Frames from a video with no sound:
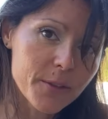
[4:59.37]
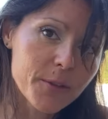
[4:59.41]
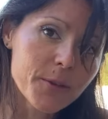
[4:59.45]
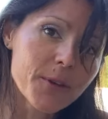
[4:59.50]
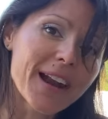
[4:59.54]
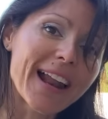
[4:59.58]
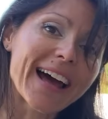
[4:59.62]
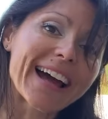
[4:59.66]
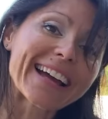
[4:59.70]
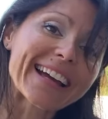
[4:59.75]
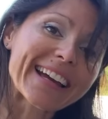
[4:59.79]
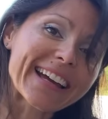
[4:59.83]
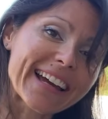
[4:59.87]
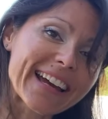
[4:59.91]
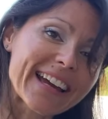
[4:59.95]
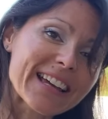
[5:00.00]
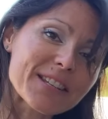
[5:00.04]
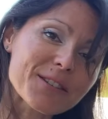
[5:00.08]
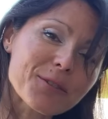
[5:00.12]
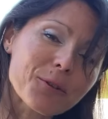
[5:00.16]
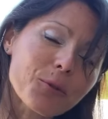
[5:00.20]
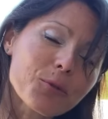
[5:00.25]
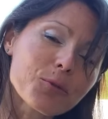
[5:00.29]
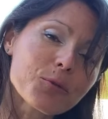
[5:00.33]
de la
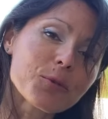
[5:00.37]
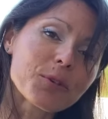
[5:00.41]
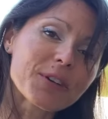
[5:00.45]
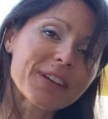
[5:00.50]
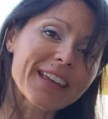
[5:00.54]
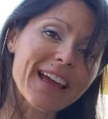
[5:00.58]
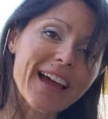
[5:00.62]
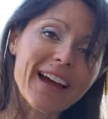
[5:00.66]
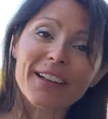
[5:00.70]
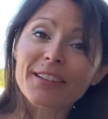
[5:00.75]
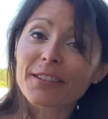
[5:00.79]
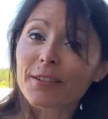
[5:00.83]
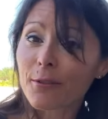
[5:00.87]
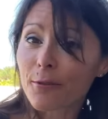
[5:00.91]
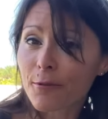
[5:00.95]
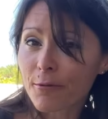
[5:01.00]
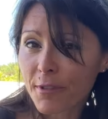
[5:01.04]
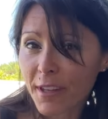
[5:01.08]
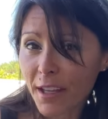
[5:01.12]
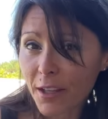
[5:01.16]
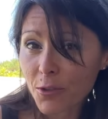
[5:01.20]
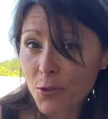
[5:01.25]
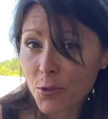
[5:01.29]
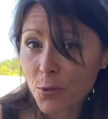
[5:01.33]
création d'une carte
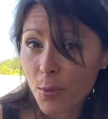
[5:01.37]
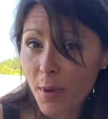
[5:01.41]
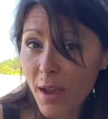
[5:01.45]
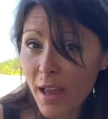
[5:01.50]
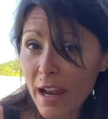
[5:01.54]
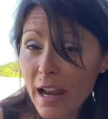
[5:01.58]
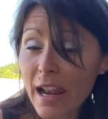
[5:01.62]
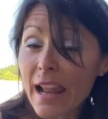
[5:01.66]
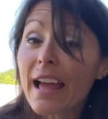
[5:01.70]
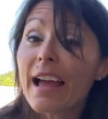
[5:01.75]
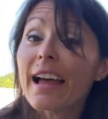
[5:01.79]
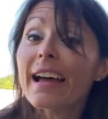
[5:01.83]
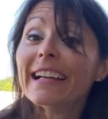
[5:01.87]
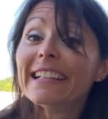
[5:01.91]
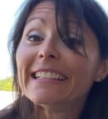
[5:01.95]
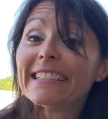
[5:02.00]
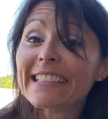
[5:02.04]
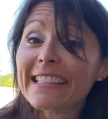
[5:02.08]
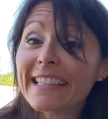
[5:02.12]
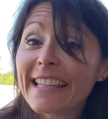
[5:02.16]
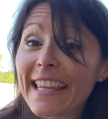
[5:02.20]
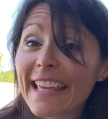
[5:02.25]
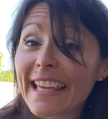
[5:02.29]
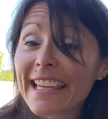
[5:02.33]
virtuelle
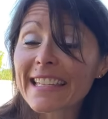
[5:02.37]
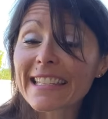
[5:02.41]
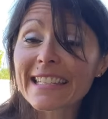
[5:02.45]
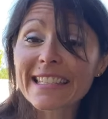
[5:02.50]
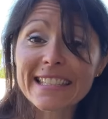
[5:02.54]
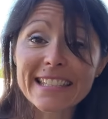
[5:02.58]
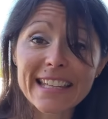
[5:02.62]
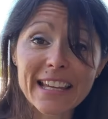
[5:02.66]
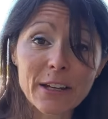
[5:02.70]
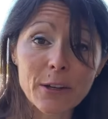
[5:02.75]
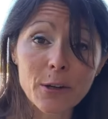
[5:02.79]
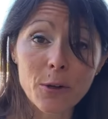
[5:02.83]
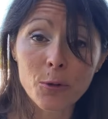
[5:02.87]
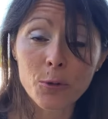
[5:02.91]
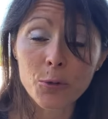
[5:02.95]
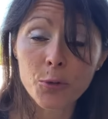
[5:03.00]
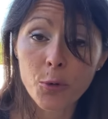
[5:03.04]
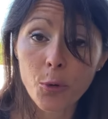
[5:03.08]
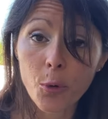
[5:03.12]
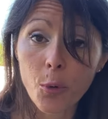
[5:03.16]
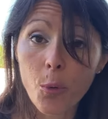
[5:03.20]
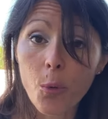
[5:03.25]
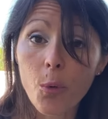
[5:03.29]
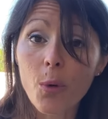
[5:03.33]
dès
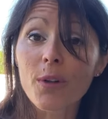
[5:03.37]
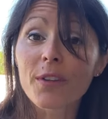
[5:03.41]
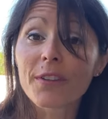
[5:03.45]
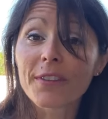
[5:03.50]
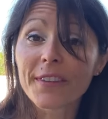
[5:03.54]
50 euros